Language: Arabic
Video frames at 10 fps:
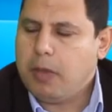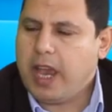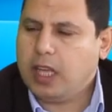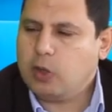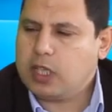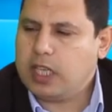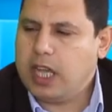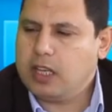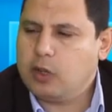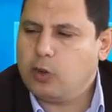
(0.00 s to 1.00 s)
ما يحدث
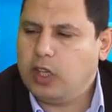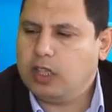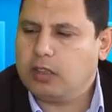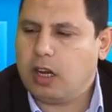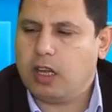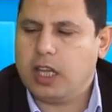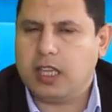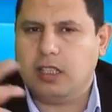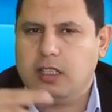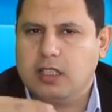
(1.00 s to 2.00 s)
الآن إنه في اختراق
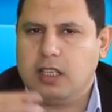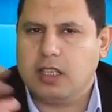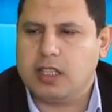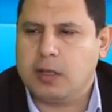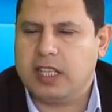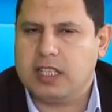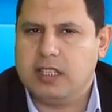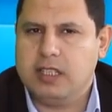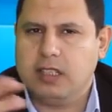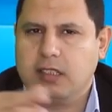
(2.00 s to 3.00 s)
يأتي زي تسريبات
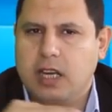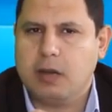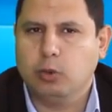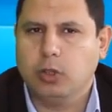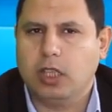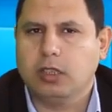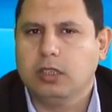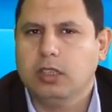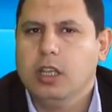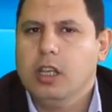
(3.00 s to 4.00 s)
السيسي اختراق مضاد
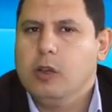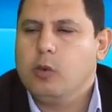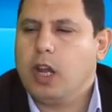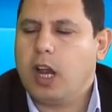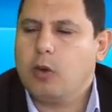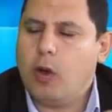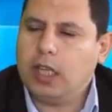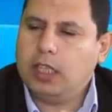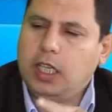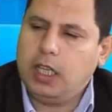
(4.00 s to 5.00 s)
ولكن
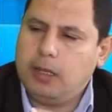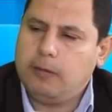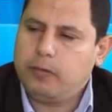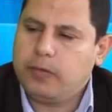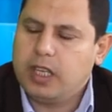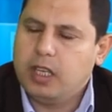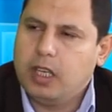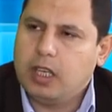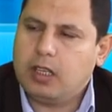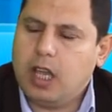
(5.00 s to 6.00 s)
واضح
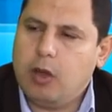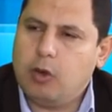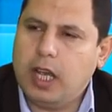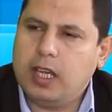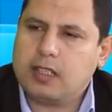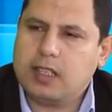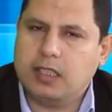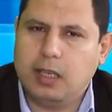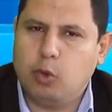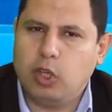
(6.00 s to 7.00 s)
إن هؤلاء
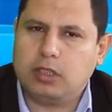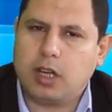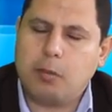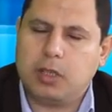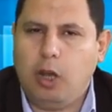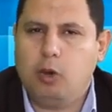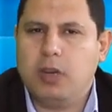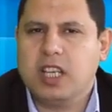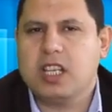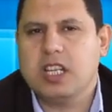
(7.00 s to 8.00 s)
استخدموا الاختراق
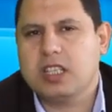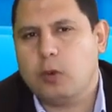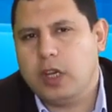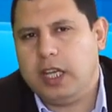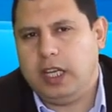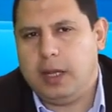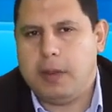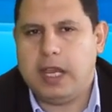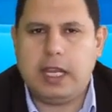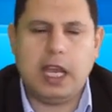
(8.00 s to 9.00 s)
بتاعهم ليس للترويج
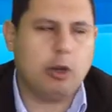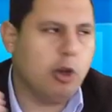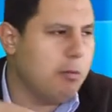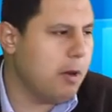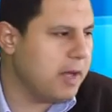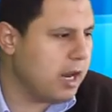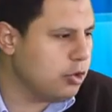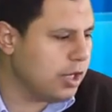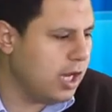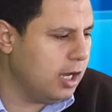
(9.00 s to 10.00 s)
إعلاميا يعني هم ما
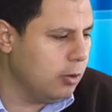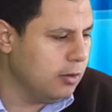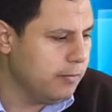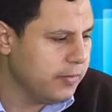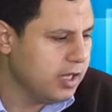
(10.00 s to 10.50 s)
راحوش قالوا